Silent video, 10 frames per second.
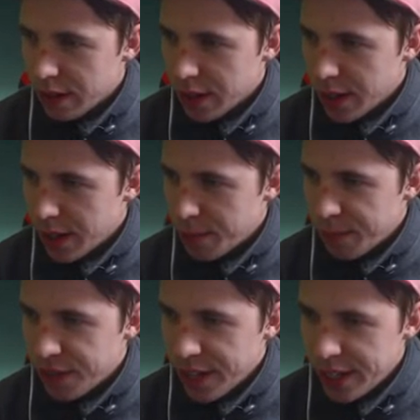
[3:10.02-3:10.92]
Ähm,
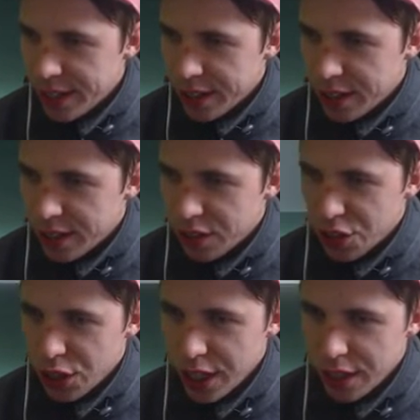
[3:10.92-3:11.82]
Feld,
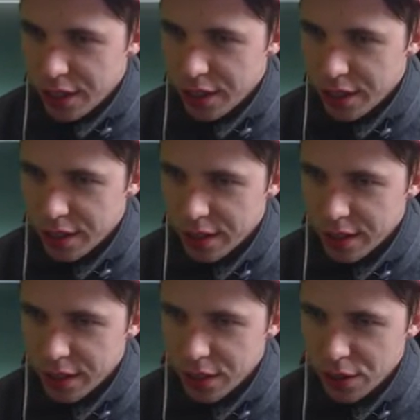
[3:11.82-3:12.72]
Chat.
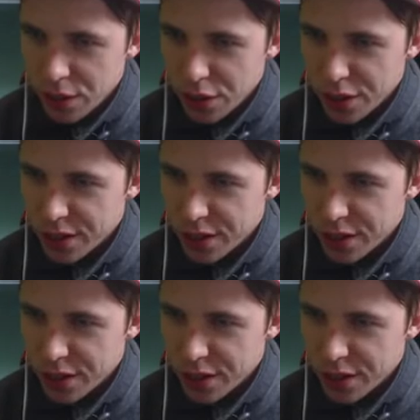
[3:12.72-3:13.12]
Oh Gott.